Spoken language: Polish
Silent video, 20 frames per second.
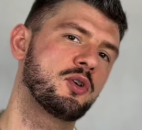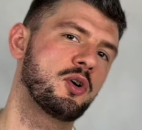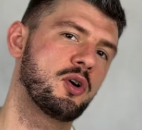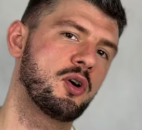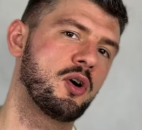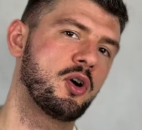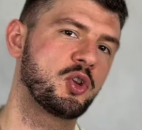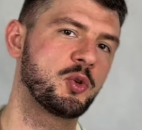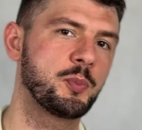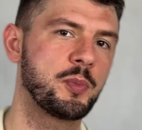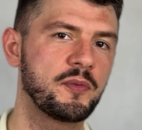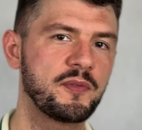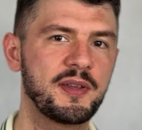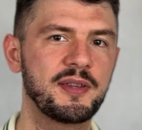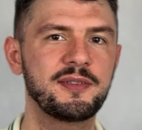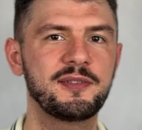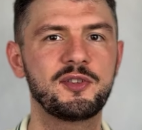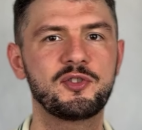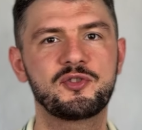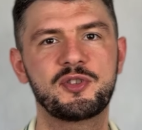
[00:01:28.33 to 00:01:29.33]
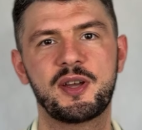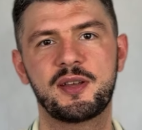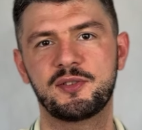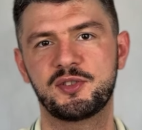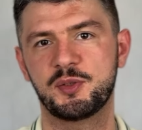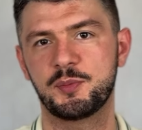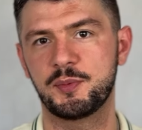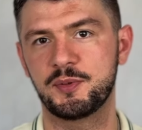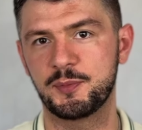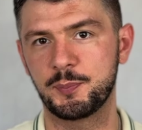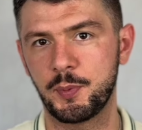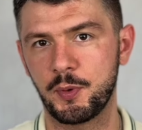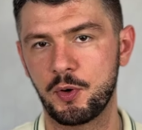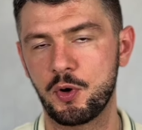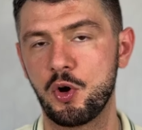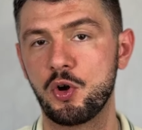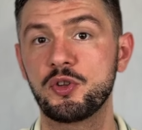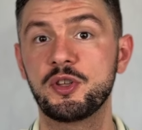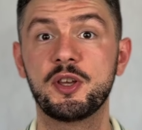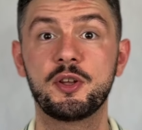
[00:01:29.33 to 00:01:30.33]
To odpowiedni czas, żeby
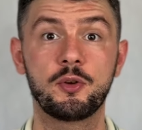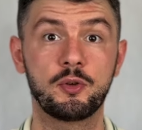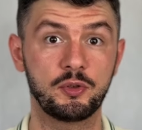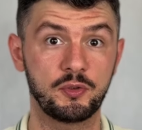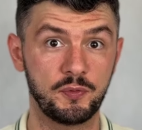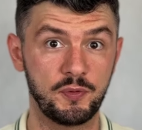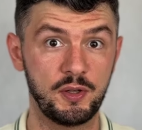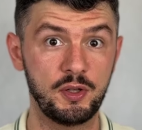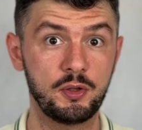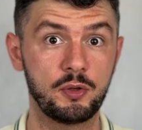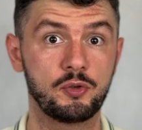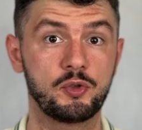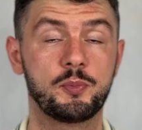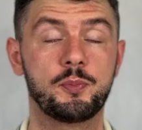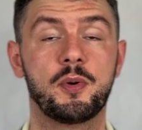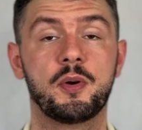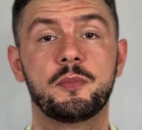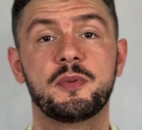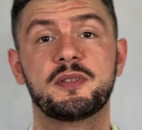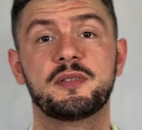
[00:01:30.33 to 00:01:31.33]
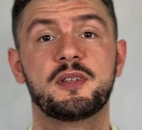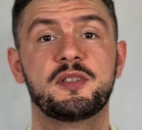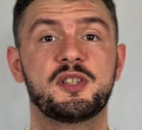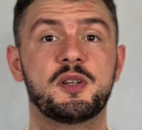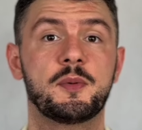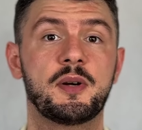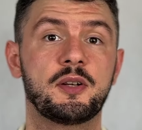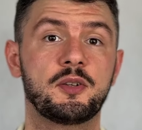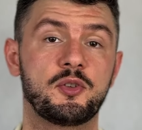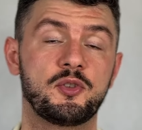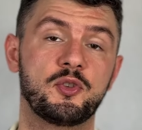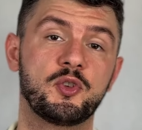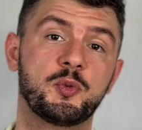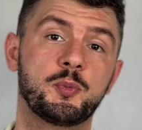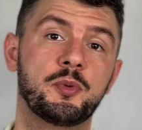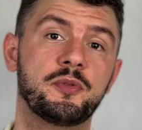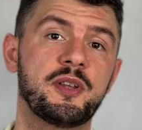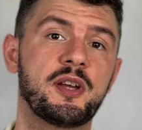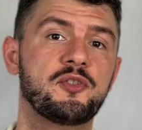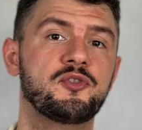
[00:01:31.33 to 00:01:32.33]
spokojnie rozwinąć pomysł na działalność
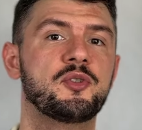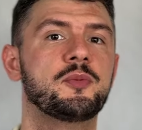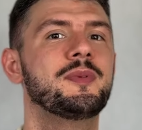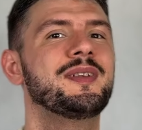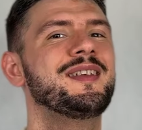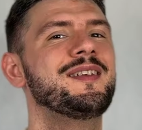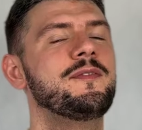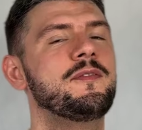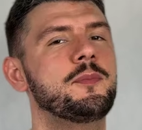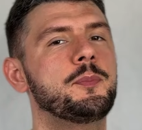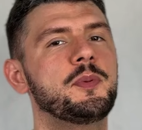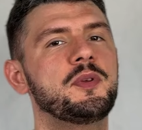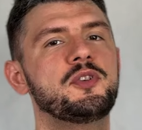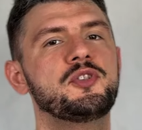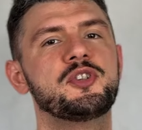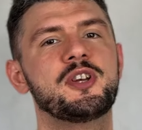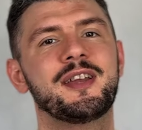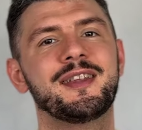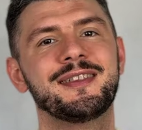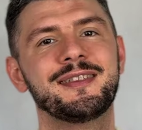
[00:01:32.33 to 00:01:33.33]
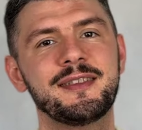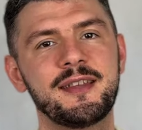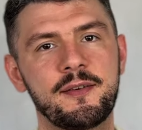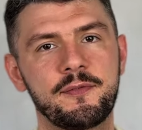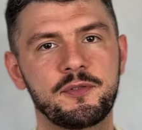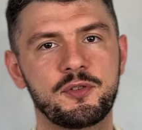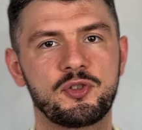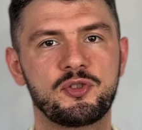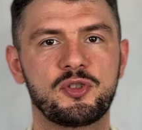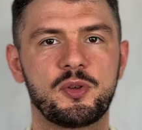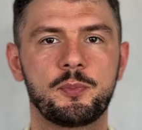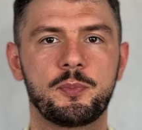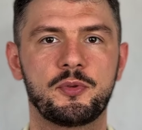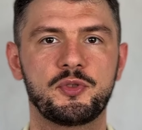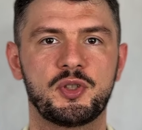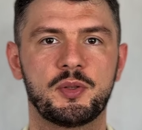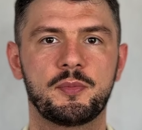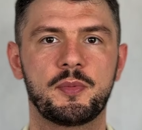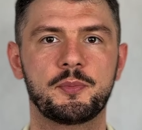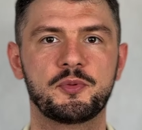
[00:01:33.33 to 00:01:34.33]
gospodarczą i wbicie na wyższe
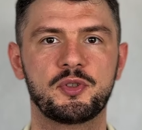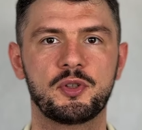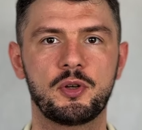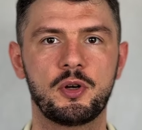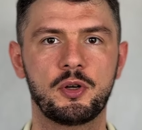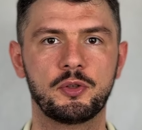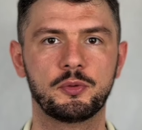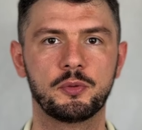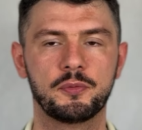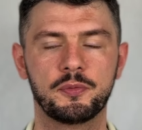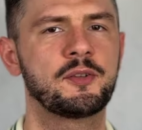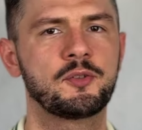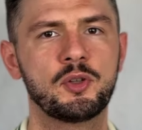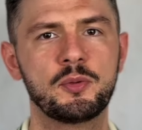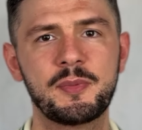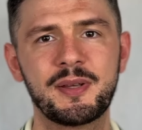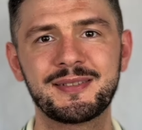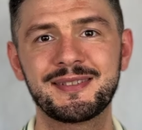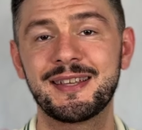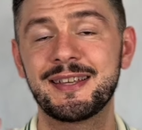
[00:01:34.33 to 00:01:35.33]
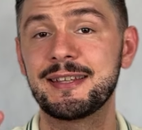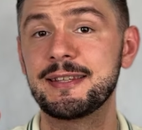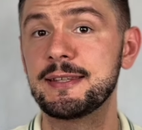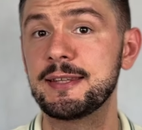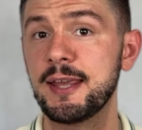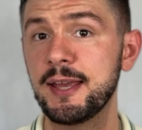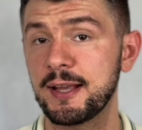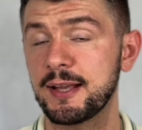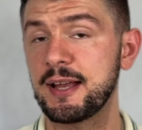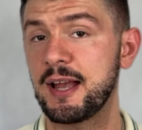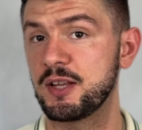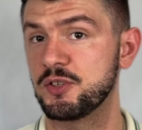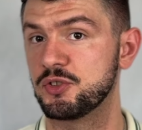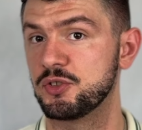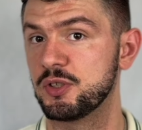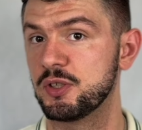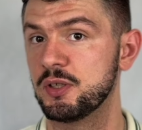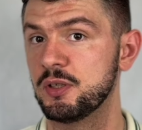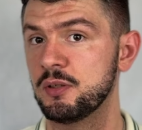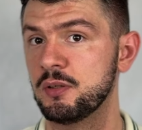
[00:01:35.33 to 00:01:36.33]
poziomy przychodów. Natomiast nie
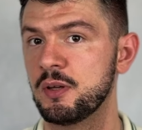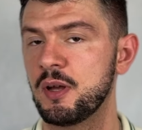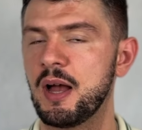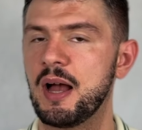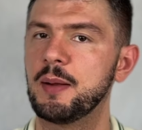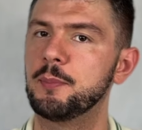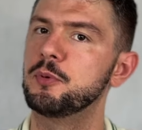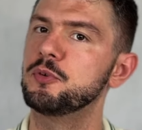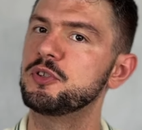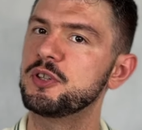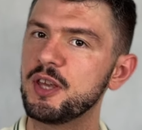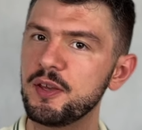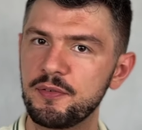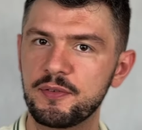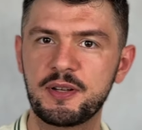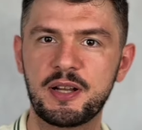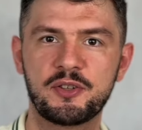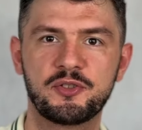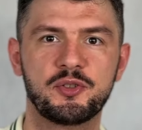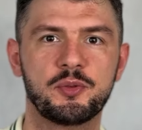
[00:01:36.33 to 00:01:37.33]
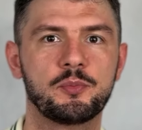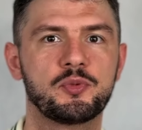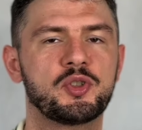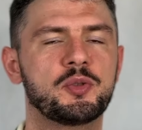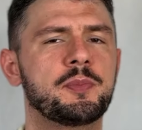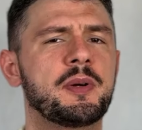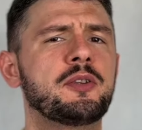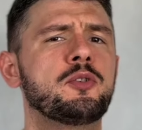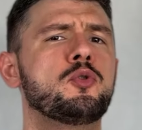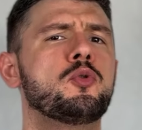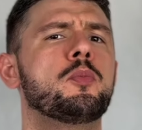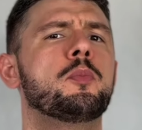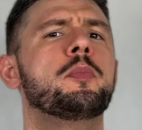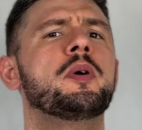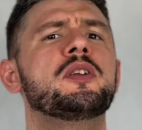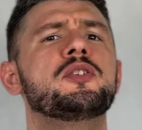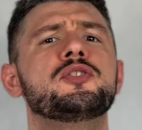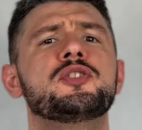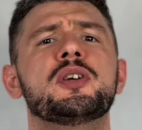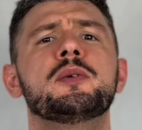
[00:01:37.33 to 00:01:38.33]
każdy albo nie w każdym przypadku
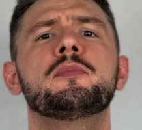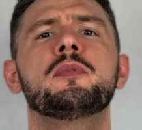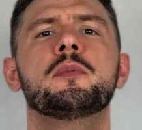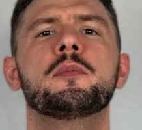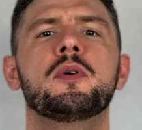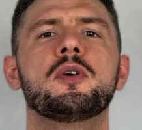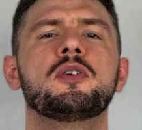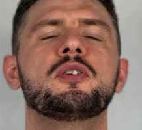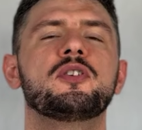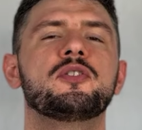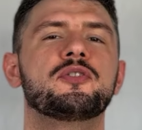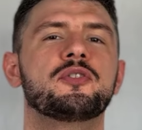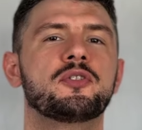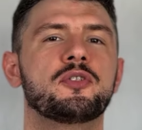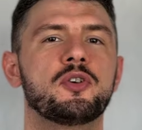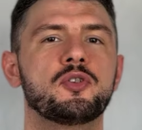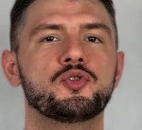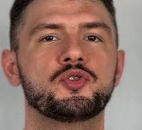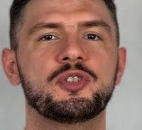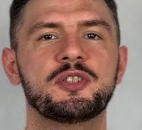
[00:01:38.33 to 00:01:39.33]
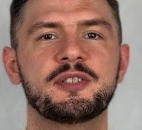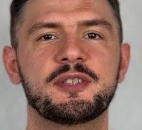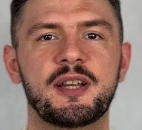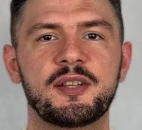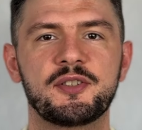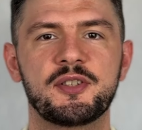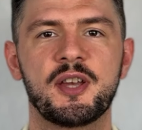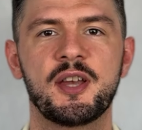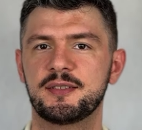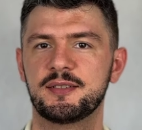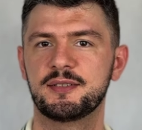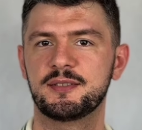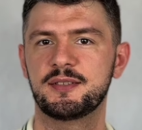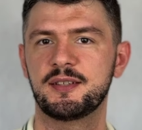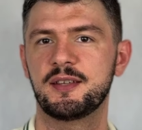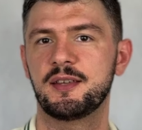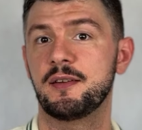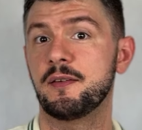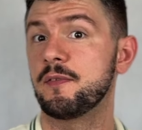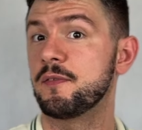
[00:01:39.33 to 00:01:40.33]
będziemy mogli skorzystać
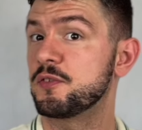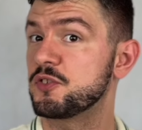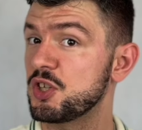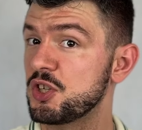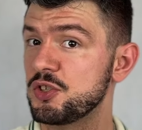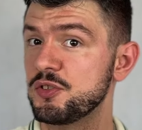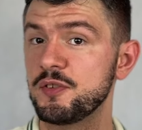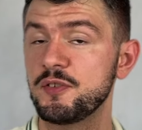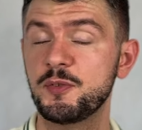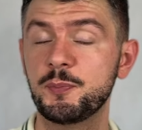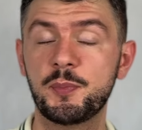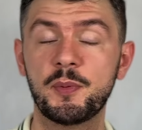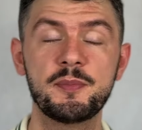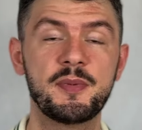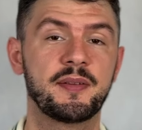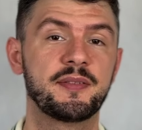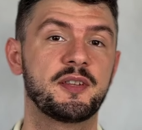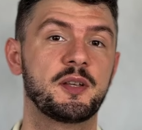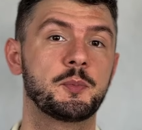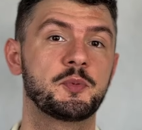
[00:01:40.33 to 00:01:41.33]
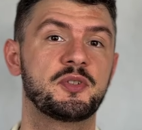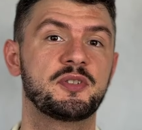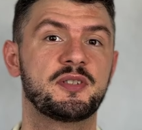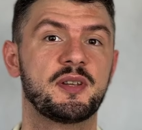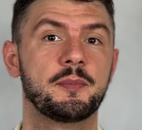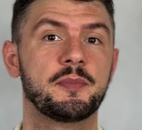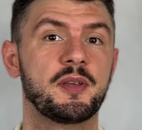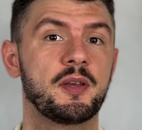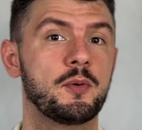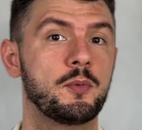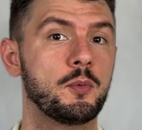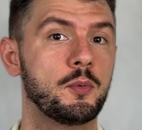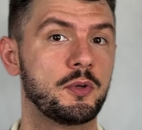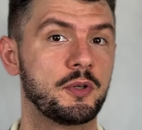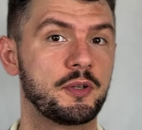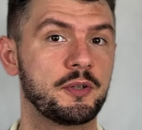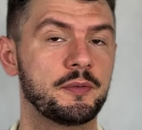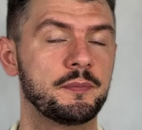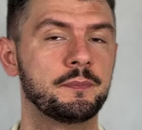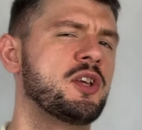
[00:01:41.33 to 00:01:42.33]
z wcześniej wspomnianych przeze mnie ulg.